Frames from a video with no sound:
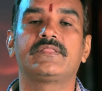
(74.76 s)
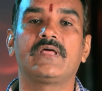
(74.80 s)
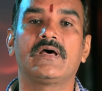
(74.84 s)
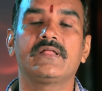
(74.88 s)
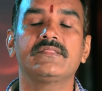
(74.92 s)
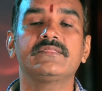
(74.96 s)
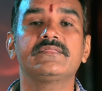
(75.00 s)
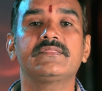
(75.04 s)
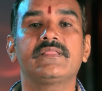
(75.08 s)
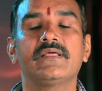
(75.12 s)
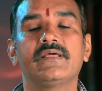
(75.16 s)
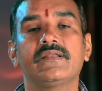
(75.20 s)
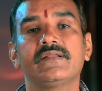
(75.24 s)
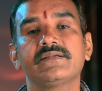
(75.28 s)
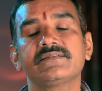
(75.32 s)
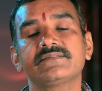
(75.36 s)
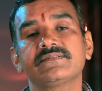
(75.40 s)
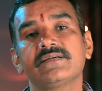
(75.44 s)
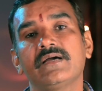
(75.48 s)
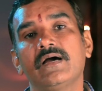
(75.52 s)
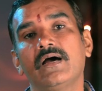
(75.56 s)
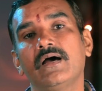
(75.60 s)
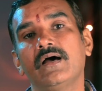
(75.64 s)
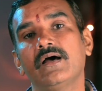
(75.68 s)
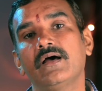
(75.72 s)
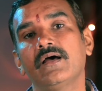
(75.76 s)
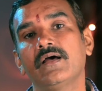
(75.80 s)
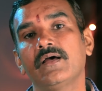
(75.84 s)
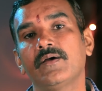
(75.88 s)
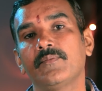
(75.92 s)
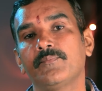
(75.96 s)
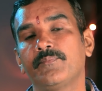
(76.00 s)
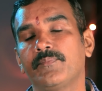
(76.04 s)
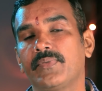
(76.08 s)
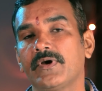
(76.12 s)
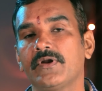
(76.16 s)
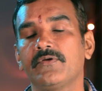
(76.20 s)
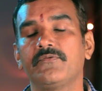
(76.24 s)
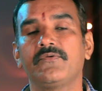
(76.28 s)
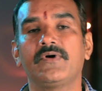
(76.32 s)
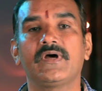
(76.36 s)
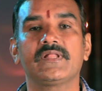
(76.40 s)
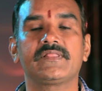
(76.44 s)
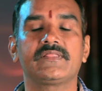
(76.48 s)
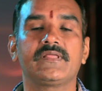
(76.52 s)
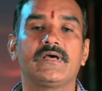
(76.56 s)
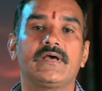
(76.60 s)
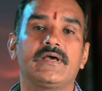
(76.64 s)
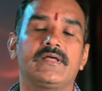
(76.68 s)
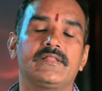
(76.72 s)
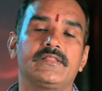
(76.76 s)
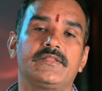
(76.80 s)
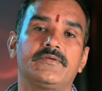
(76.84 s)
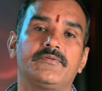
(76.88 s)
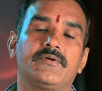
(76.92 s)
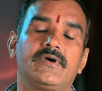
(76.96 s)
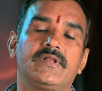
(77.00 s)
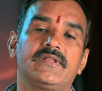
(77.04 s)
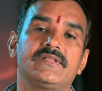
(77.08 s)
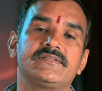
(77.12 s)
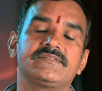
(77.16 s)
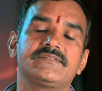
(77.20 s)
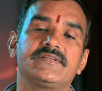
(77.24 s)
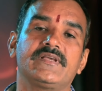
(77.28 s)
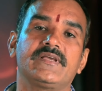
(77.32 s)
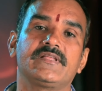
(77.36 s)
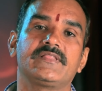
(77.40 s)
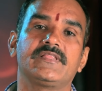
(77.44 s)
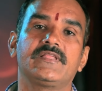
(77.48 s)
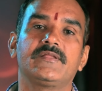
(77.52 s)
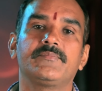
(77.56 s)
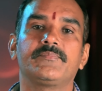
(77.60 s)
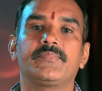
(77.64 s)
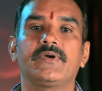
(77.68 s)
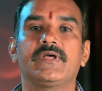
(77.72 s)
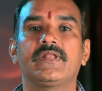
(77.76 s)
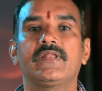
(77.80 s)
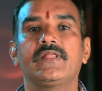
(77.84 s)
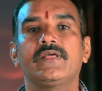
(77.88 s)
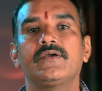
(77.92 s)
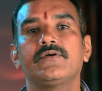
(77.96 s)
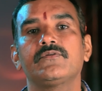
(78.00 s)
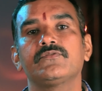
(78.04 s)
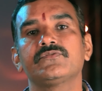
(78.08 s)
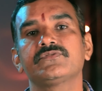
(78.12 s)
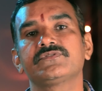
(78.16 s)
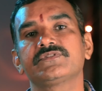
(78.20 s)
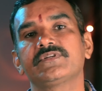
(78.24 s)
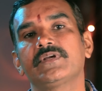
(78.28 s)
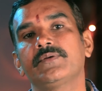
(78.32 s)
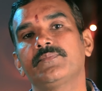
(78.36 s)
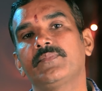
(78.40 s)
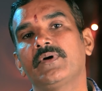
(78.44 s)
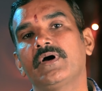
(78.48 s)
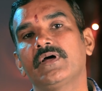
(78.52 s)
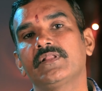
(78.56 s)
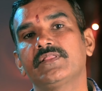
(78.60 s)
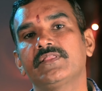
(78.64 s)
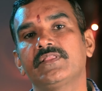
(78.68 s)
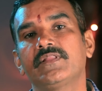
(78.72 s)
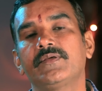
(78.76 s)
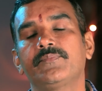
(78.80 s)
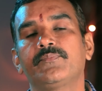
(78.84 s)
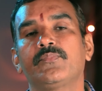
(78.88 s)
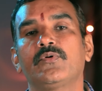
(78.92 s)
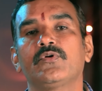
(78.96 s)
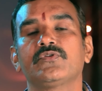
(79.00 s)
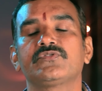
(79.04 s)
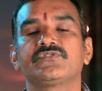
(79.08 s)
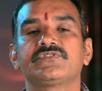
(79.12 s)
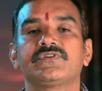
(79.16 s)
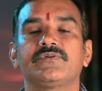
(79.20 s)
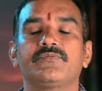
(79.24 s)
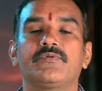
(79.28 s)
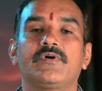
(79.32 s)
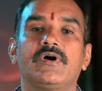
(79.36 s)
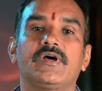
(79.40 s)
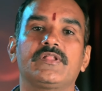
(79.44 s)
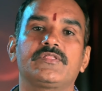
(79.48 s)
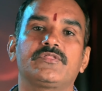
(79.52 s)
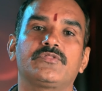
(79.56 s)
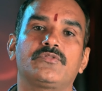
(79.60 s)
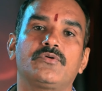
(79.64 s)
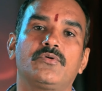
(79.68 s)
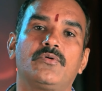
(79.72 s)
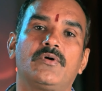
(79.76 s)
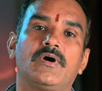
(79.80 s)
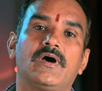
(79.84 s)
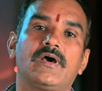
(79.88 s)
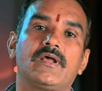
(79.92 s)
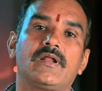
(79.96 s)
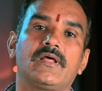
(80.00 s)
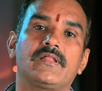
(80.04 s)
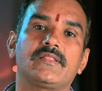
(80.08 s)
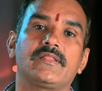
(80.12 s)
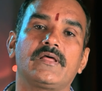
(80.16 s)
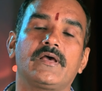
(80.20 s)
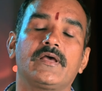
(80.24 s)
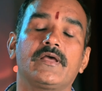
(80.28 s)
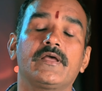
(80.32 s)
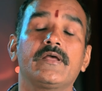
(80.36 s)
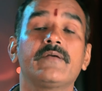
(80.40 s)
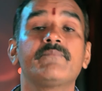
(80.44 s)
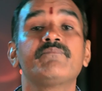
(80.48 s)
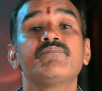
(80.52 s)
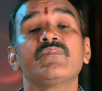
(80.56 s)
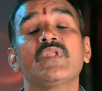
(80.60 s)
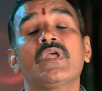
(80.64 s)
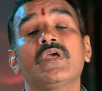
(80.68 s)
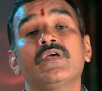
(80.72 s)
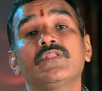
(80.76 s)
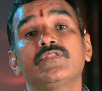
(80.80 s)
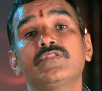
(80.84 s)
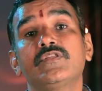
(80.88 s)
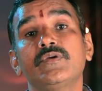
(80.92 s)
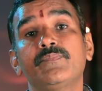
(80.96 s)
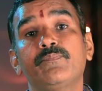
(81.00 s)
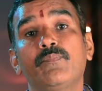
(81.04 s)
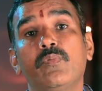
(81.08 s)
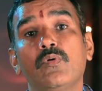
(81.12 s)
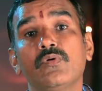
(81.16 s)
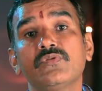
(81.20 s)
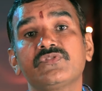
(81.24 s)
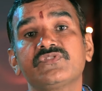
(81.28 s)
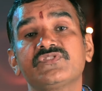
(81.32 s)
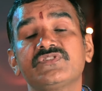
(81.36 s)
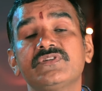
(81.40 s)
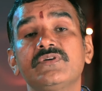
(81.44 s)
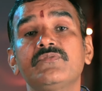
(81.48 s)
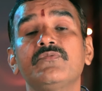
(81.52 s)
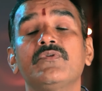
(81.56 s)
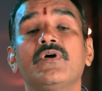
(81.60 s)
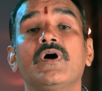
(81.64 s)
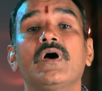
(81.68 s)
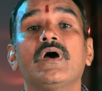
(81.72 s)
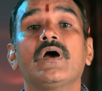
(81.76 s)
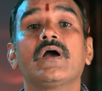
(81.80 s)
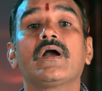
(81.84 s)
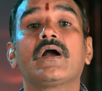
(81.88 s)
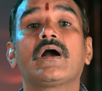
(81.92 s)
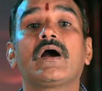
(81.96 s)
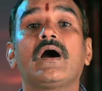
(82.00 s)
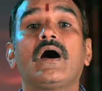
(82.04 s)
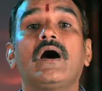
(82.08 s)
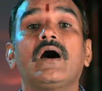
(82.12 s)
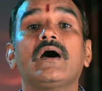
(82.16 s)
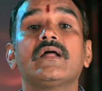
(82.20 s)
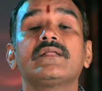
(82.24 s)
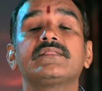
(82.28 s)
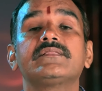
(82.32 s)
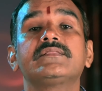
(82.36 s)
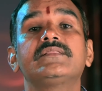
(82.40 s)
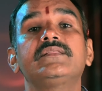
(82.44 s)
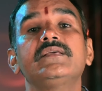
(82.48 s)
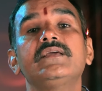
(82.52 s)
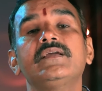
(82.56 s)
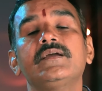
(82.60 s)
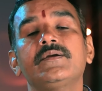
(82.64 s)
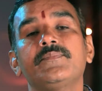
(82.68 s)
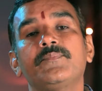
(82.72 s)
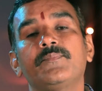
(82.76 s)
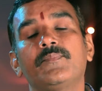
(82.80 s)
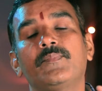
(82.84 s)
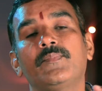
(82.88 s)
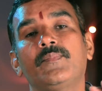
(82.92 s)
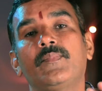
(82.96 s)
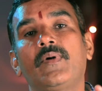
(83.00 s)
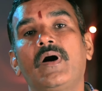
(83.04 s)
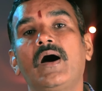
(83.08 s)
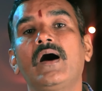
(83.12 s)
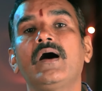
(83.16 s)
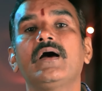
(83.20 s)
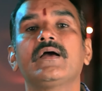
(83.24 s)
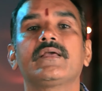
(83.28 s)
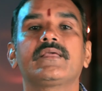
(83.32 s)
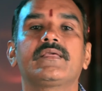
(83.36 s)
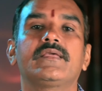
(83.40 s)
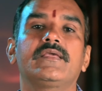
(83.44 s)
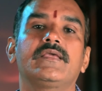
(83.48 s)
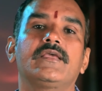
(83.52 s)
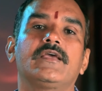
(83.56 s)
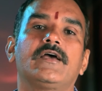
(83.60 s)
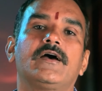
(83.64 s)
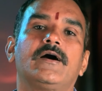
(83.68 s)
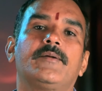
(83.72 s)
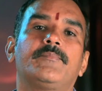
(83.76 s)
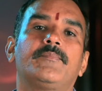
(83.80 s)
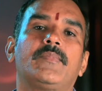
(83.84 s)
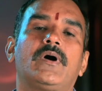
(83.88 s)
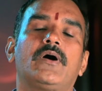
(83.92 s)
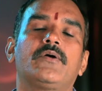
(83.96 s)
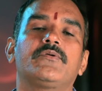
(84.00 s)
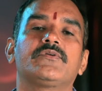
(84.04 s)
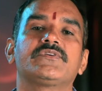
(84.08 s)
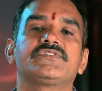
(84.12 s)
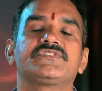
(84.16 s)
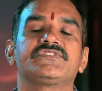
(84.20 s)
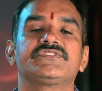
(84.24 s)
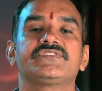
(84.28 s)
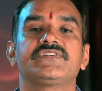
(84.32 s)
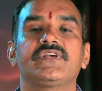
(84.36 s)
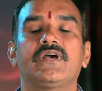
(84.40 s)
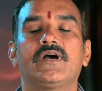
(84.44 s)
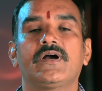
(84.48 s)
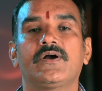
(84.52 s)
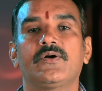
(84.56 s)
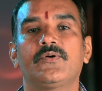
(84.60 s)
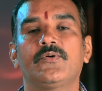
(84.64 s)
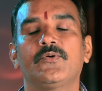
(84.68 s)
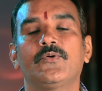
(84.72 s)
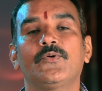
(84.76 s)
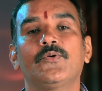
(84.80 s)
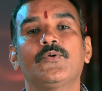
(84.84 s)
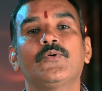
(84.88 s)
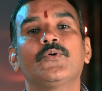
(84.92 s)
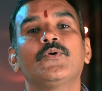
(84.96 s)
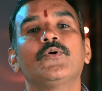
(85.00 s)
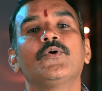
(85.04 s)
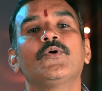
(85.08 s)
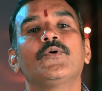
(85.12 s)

धनतेरस का पर्व आता है दिवाली से एक दिन पहले उसके बाद दीपोत्सव का त्यौहार आता है दीपोत्सव कार्तिक माह की अमावस्या को